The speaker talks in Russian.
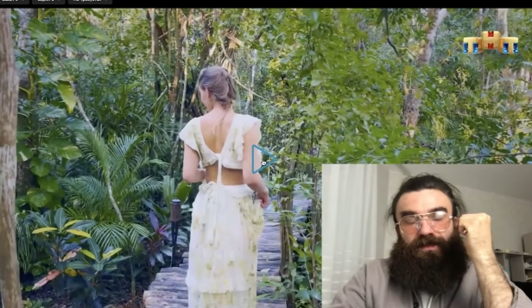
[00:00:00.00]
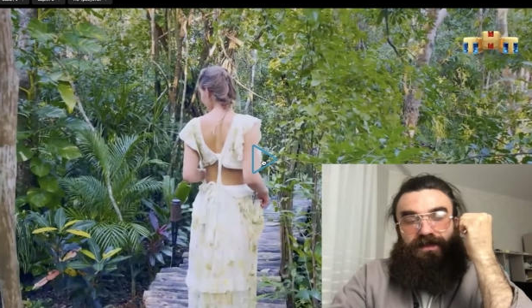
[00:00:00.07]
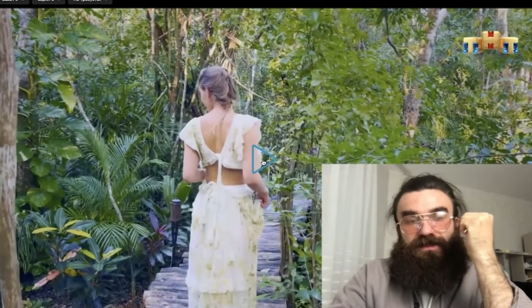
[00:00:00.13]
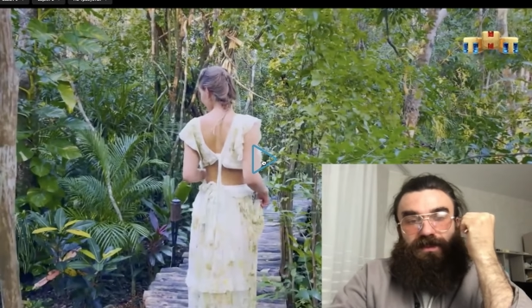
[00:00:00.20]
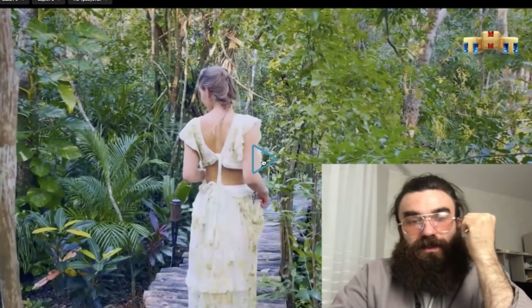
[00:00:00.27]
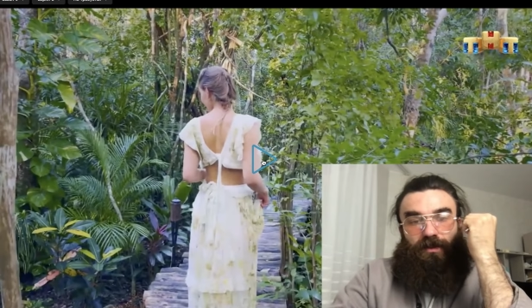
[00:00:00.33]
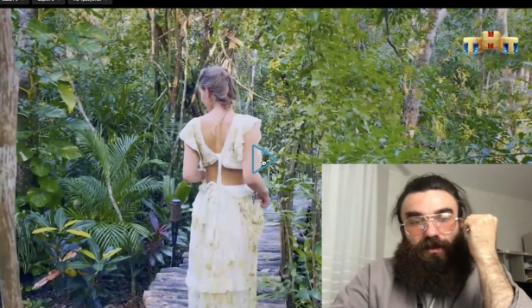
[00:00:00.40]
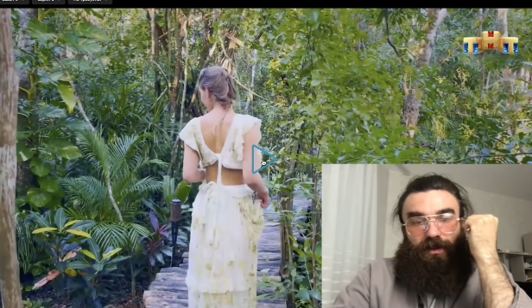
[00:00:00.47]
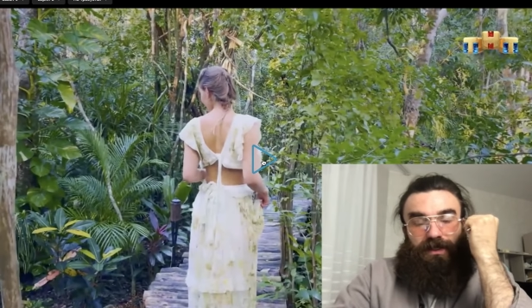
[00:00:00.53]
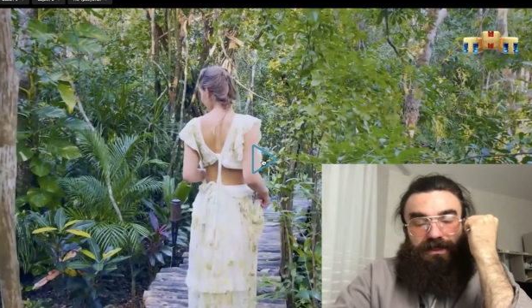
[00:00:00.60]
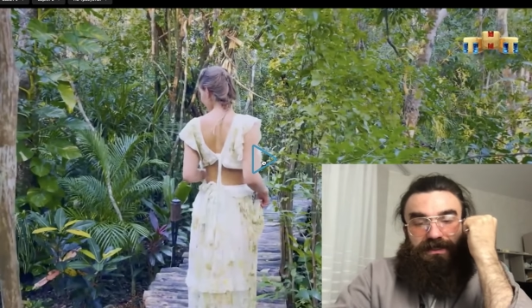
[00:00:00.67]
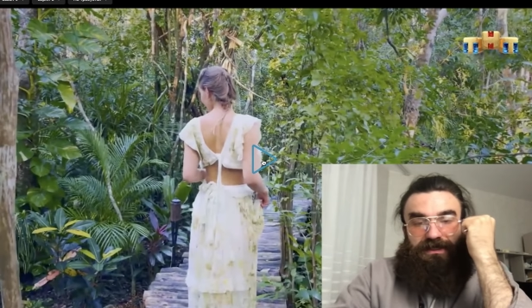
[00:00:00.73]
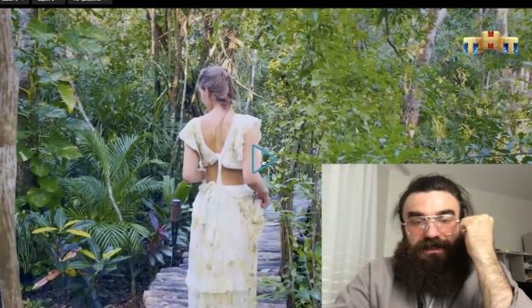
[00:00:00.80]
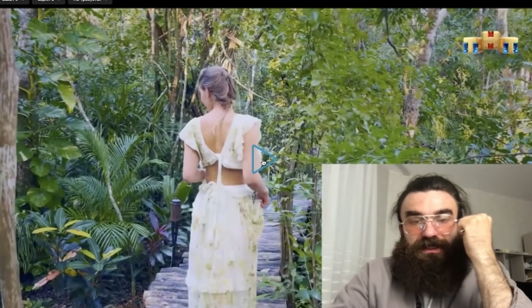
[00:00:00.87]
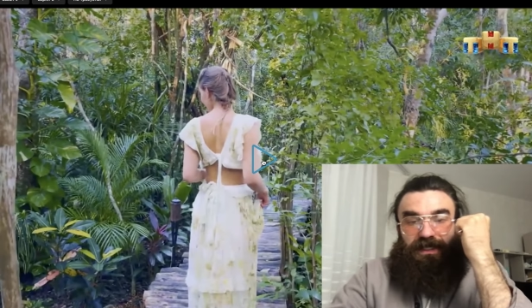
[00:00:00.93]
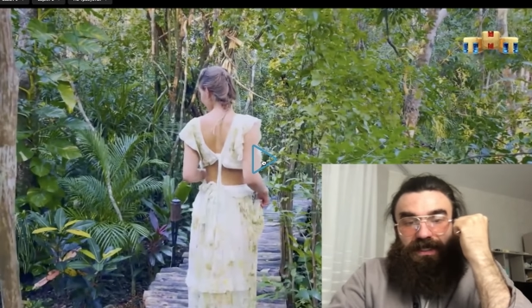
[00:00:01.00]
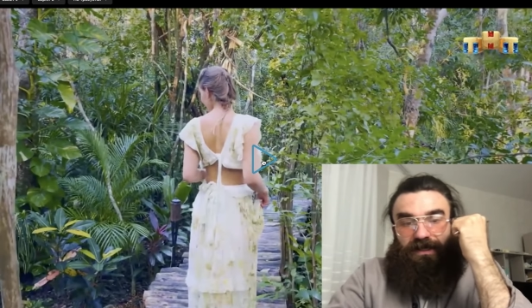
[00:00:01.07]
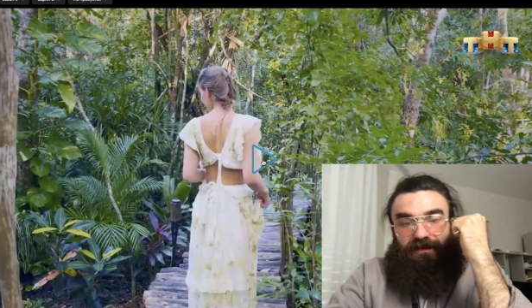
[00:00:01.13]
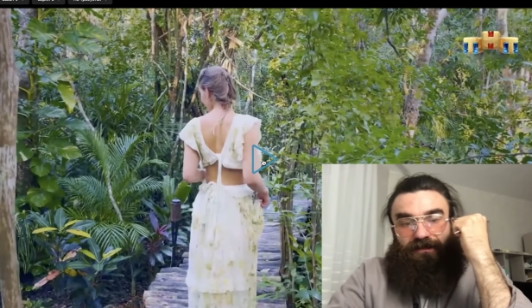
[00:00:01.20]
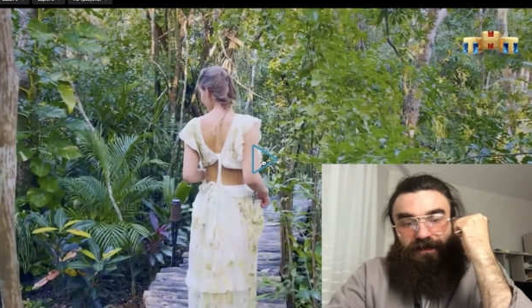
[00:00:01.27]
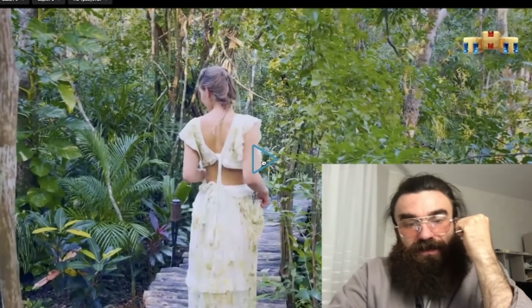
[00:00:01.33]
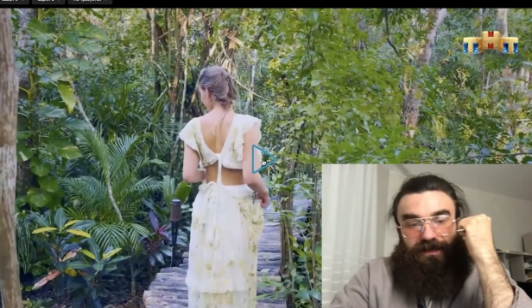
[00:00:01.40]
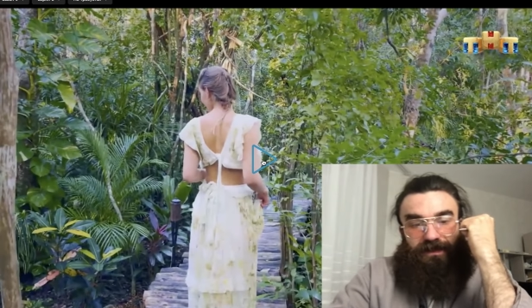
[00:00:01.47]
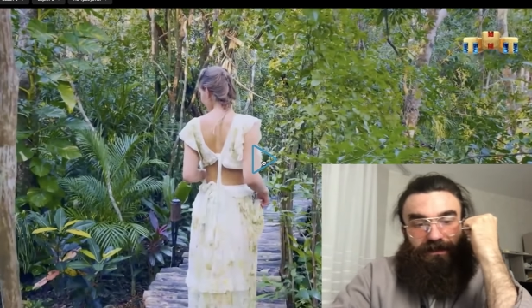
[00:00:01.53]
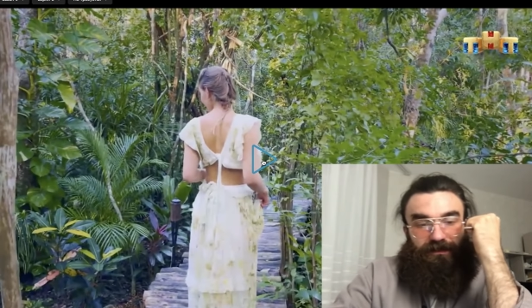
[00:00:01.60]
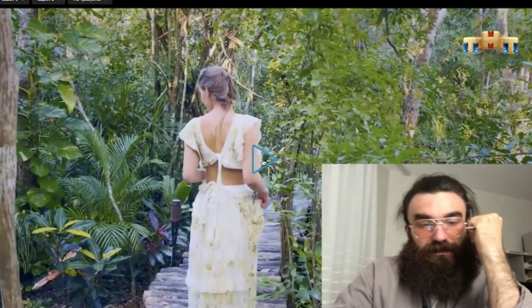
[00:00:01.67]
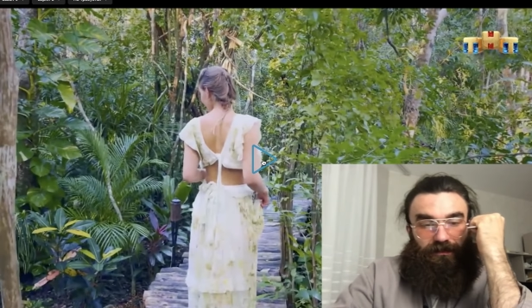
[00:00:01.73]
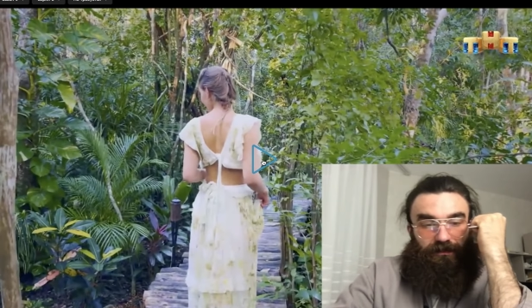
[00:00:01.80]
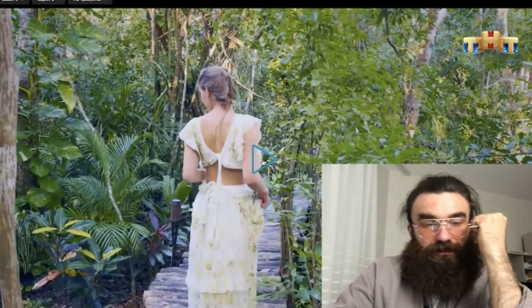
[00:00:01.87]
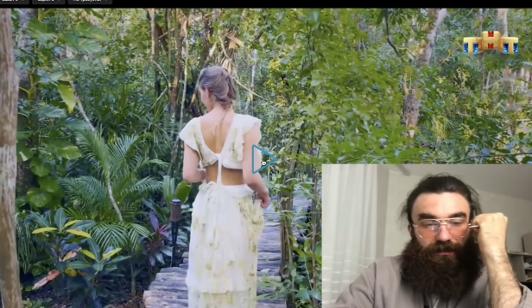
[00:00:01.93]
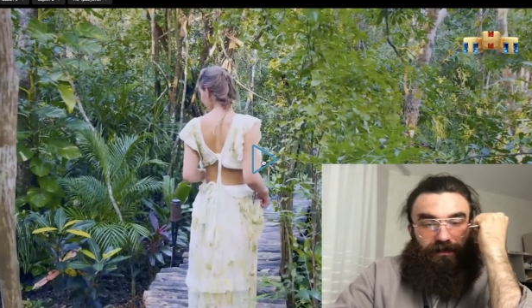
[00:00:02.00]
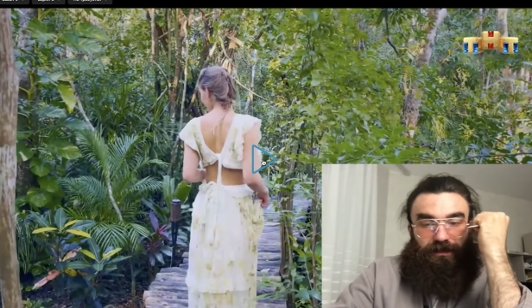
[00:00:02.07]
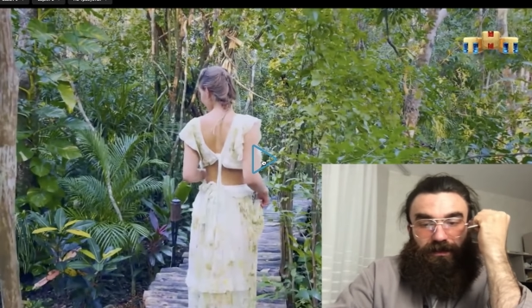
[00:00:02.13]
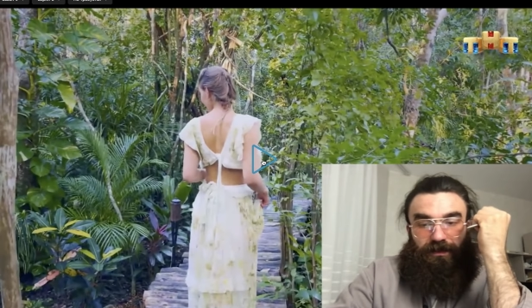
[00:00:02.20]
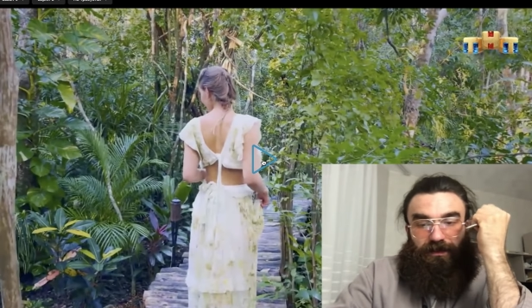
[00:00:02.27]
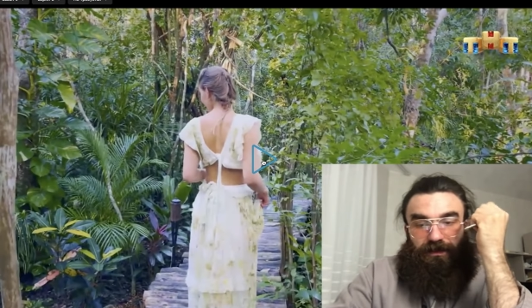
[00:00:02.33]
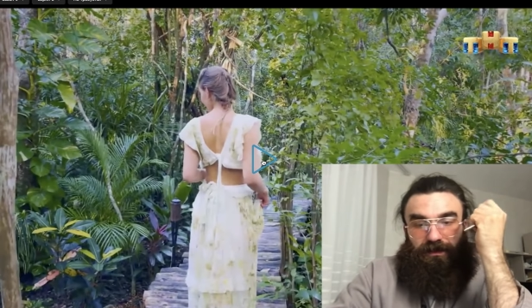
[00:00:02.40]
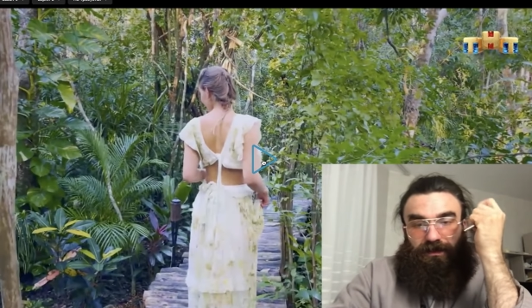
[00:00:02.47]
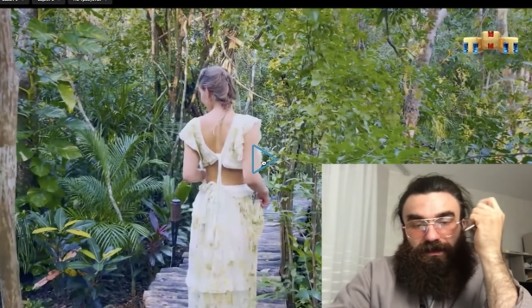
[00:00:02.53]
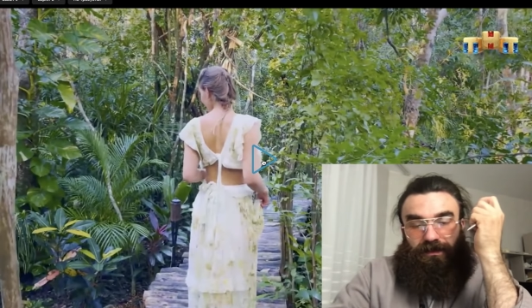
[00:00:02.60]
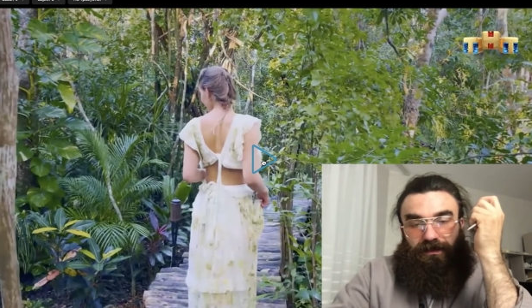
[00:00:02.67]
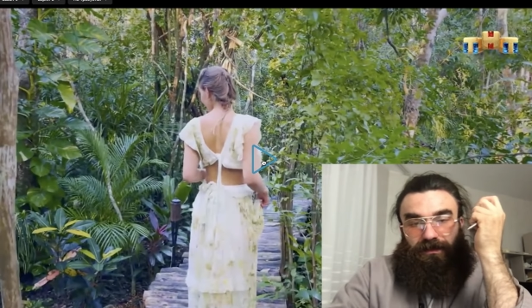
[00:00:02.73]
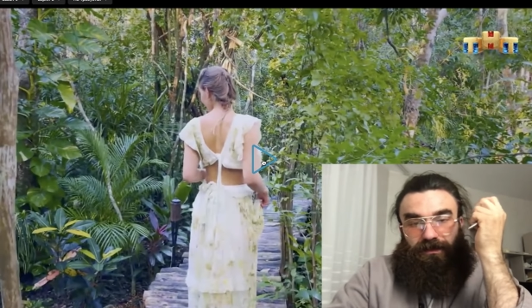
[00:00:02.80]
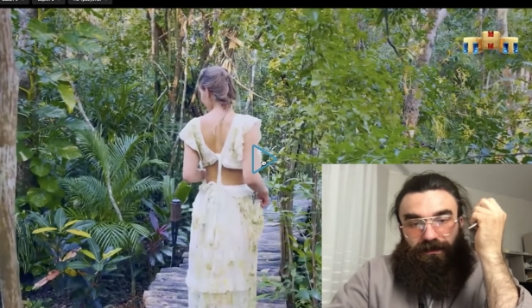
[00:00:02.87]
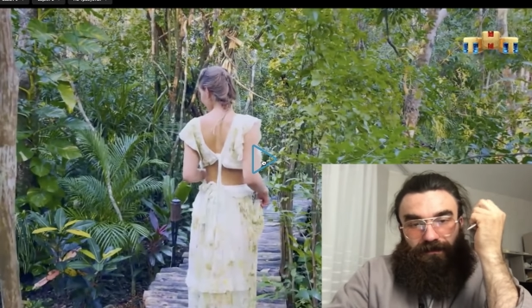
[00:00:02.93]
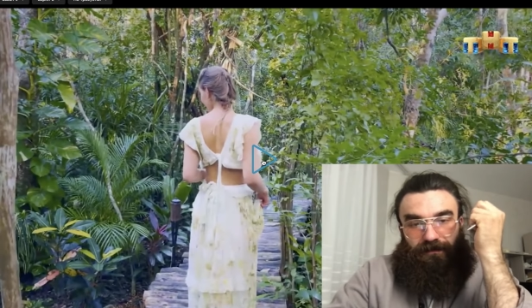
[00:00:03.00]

Видите, легкость, игра, флирт, ну, а,